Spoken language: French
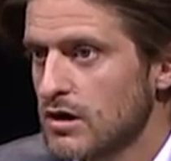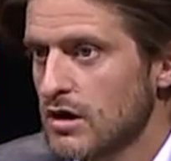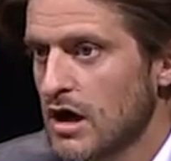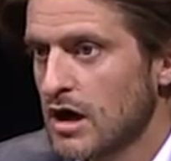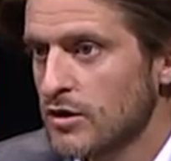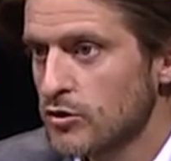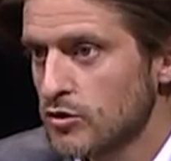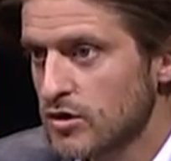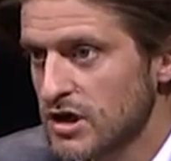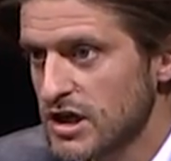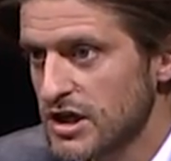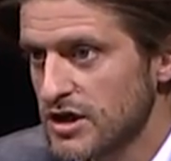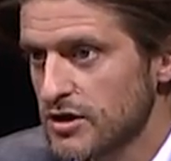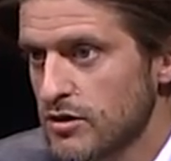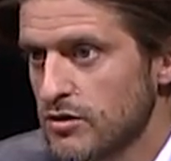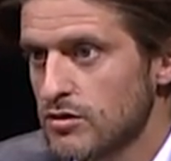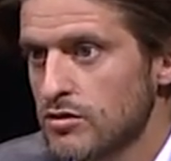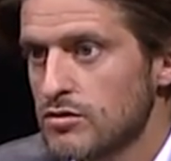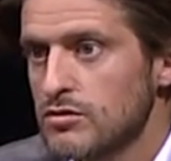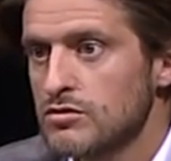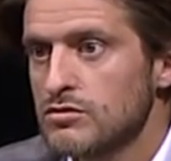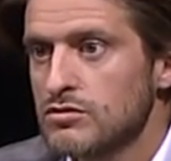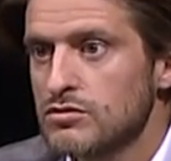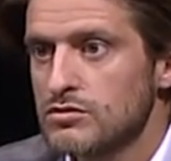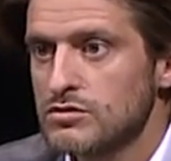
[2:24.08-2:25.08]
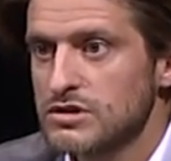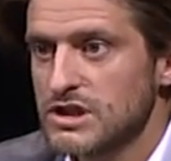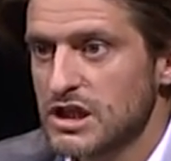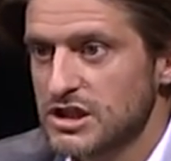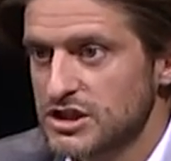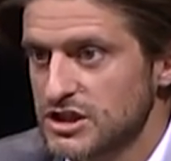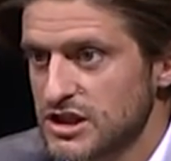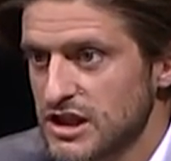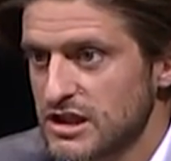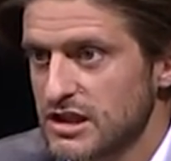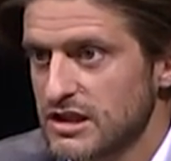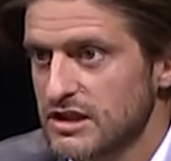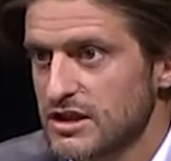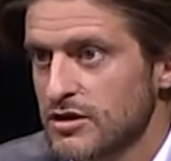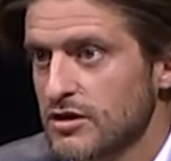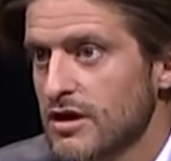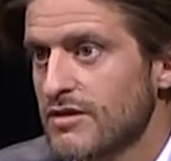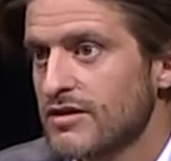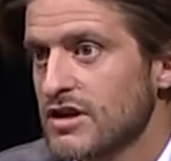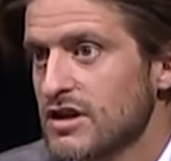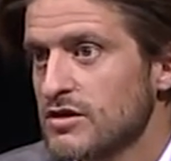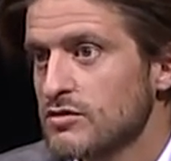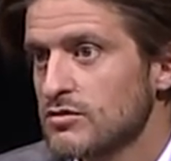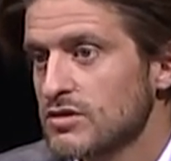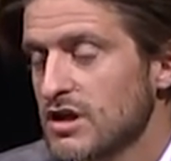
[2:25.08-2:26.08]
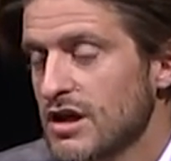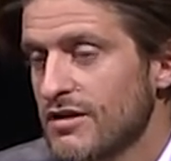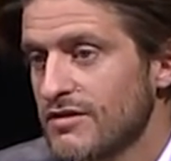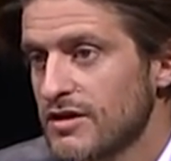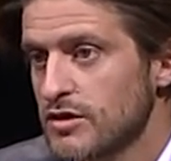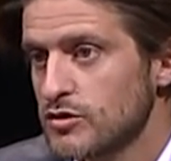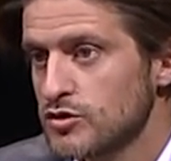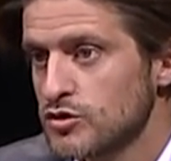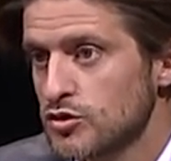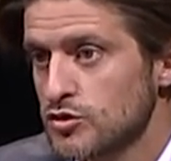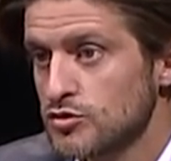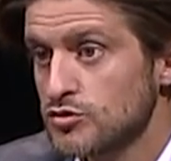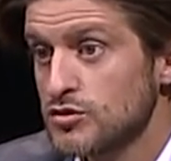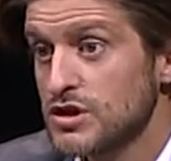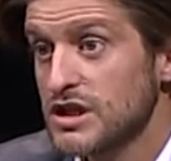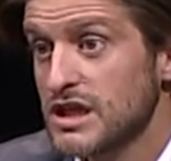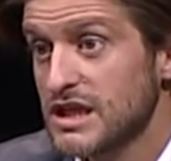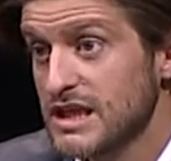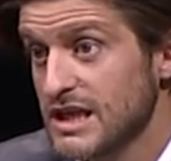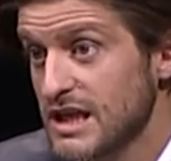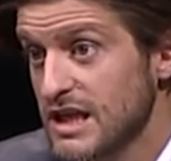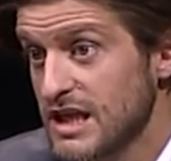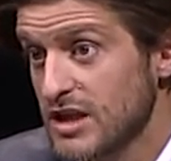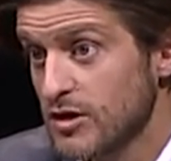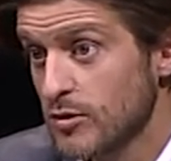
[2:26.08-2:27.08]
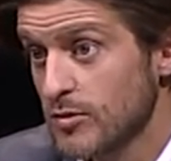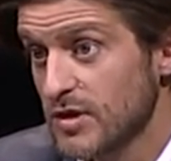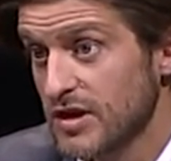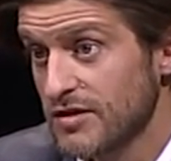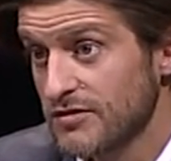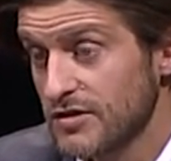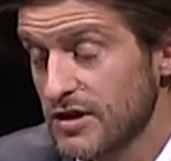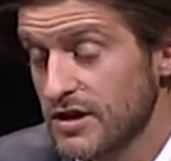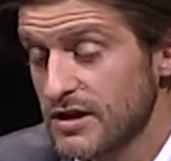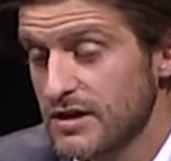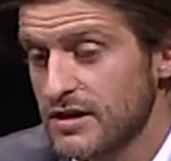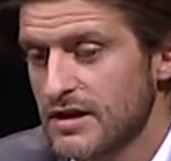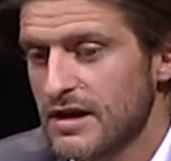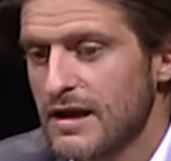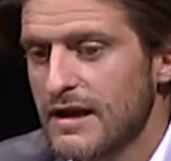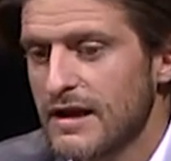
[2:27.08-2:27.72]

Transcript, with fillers: à nos clients, aux architectes d'intérieur avec qui on travaille aujourd'hui et des clients privés.